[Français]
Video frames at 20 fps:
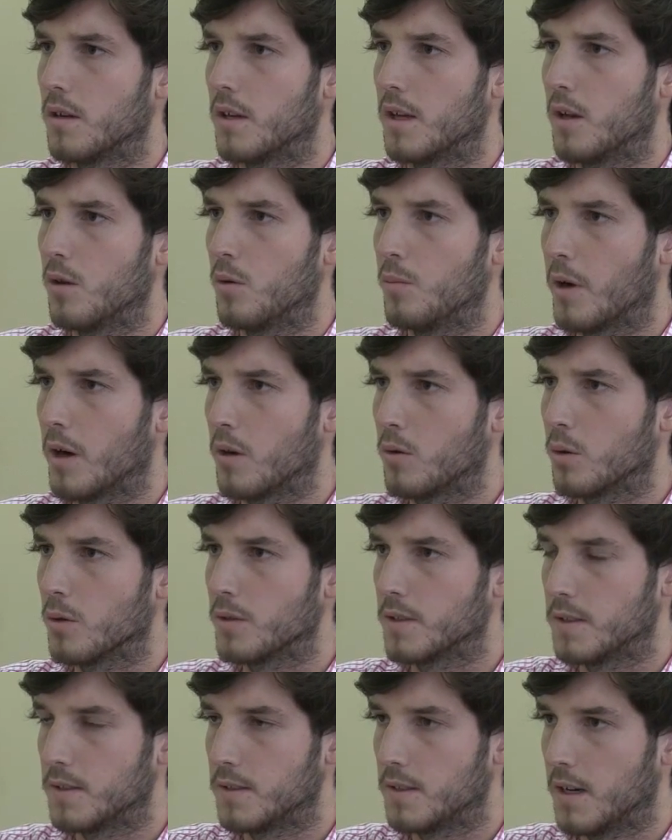Il y a le
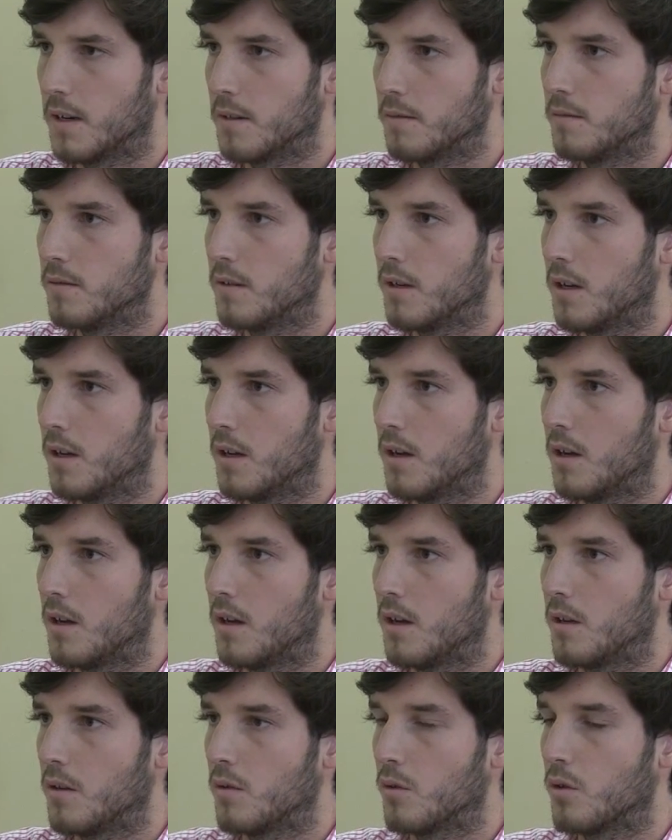parcours CCA,
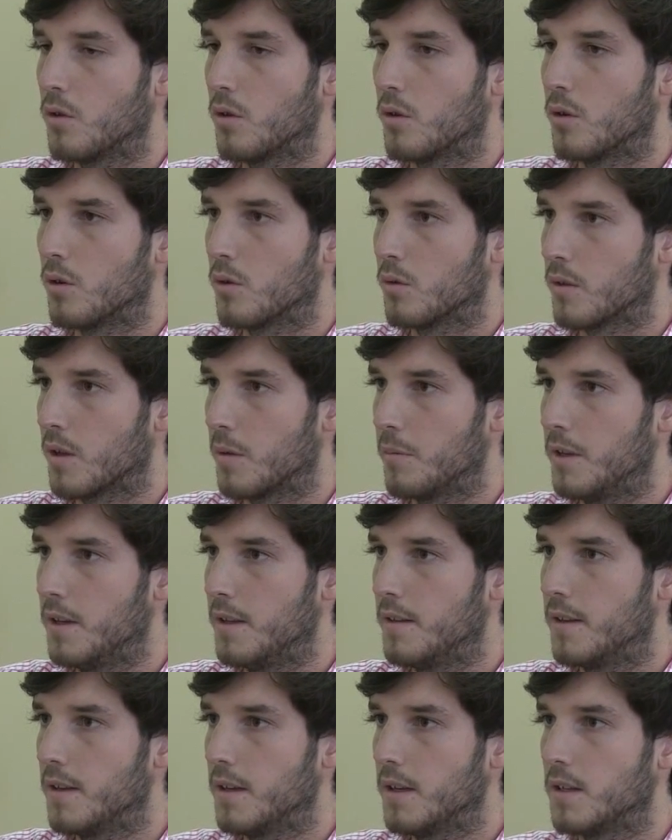donc
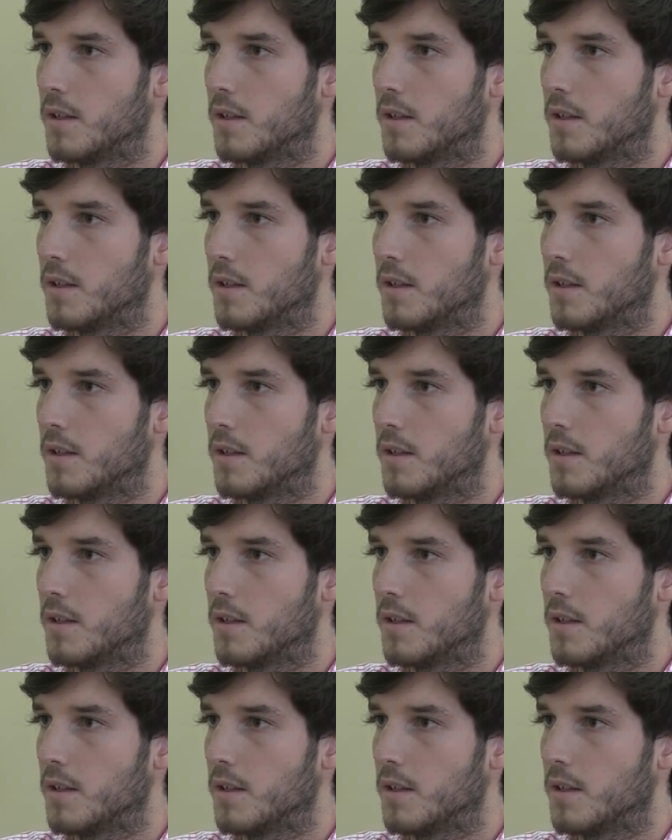comptabilité,